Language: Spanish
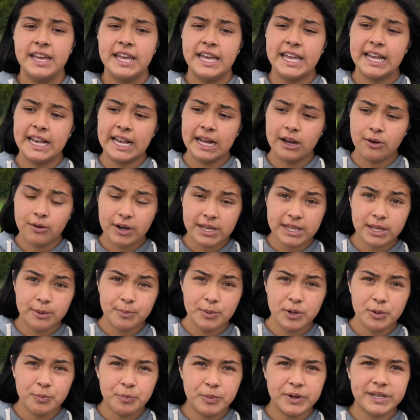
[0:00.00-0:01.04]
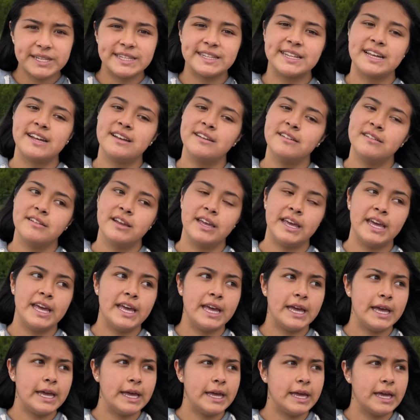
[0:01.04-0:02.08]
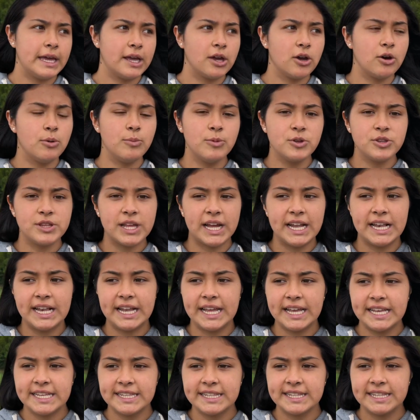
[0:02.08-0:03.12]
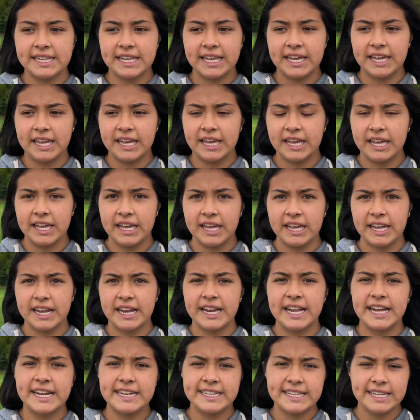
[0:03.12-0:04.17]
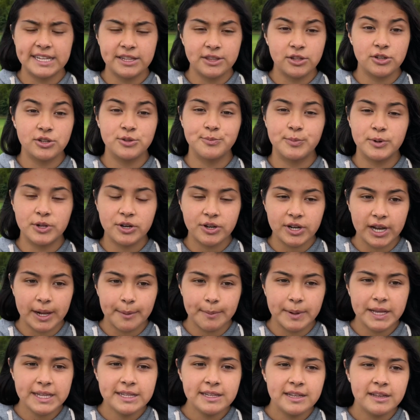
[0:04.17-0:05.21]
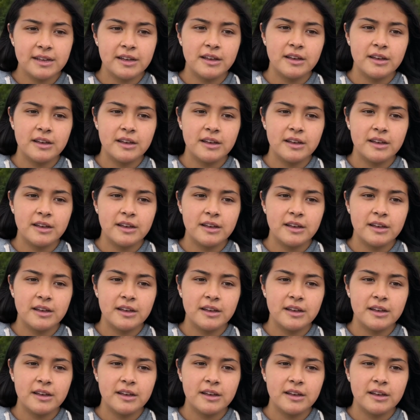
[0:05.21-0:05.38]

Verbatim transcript: Y la cuarta propuesta eh, como tal es eh, crear ciertos programas